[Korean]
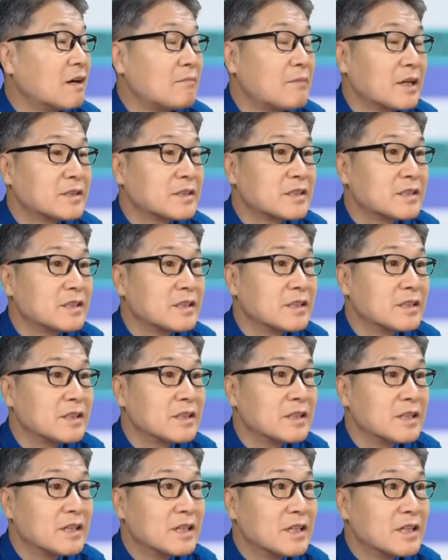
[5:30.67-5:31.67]

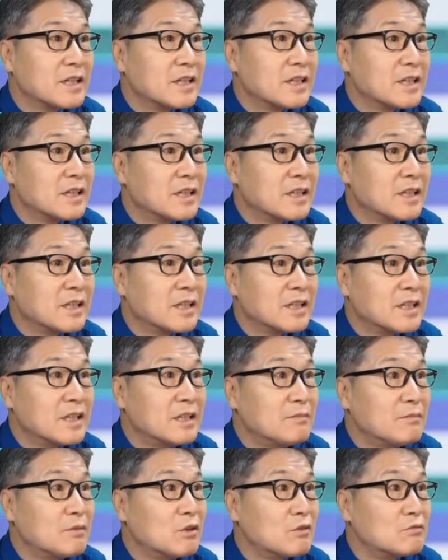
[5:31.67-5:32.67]
마치 이
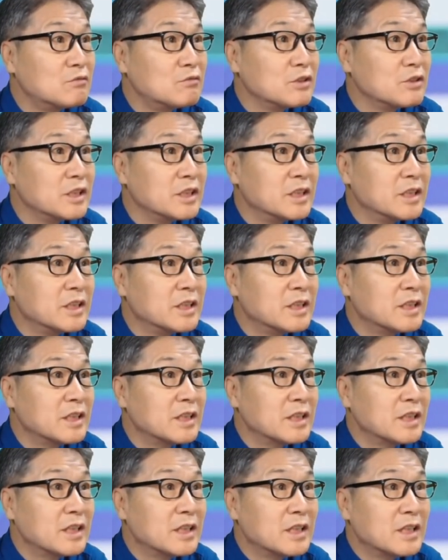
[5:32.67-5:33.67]

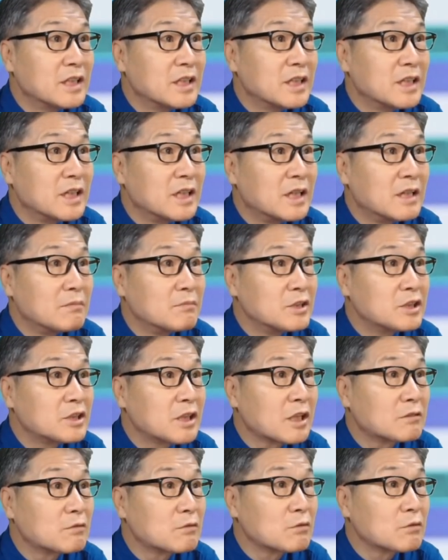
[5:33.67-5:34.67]
임영웅이 어,
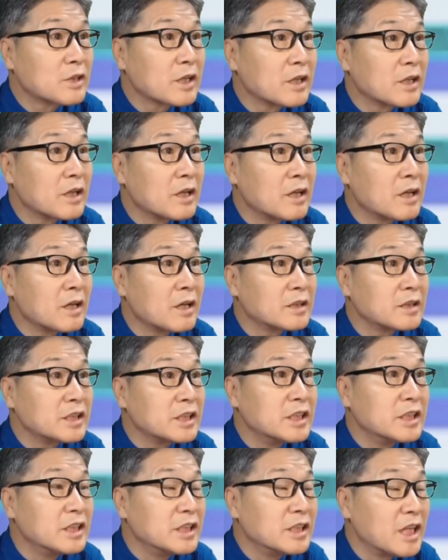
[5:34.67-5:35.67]
미스터 트롯에
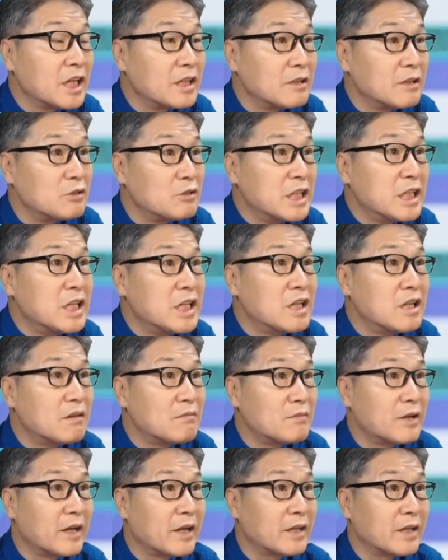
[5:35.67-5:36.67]
진이된 이후 1년
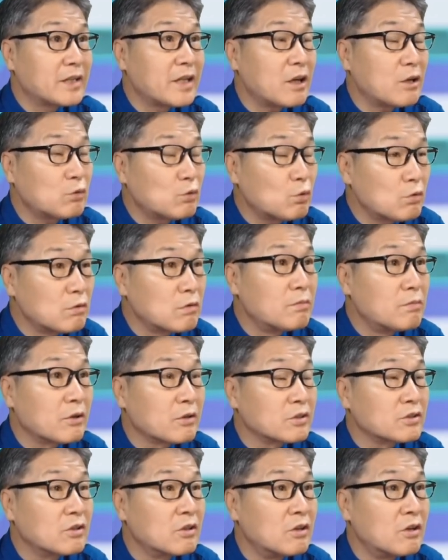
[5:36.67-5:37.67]
만에 떼돈을
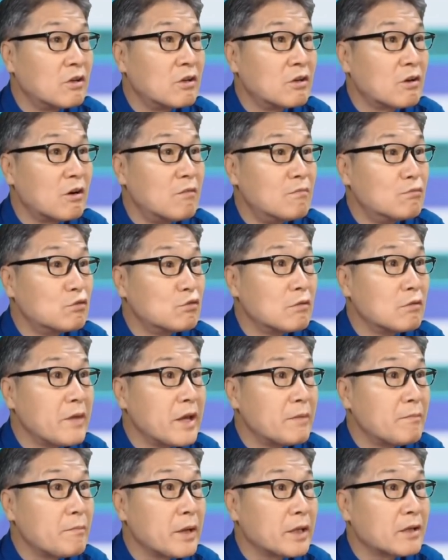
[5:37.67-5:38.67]
벌어서 건물을
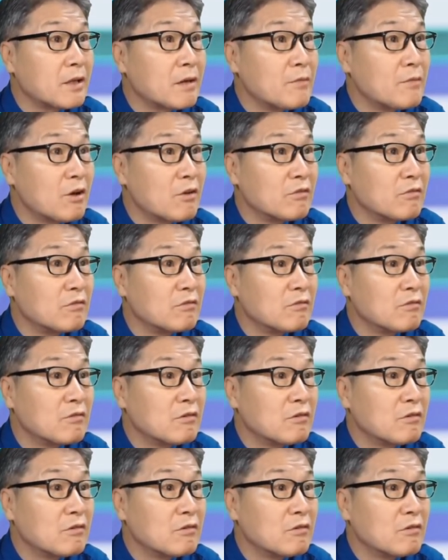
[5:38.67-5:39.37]
매입했다면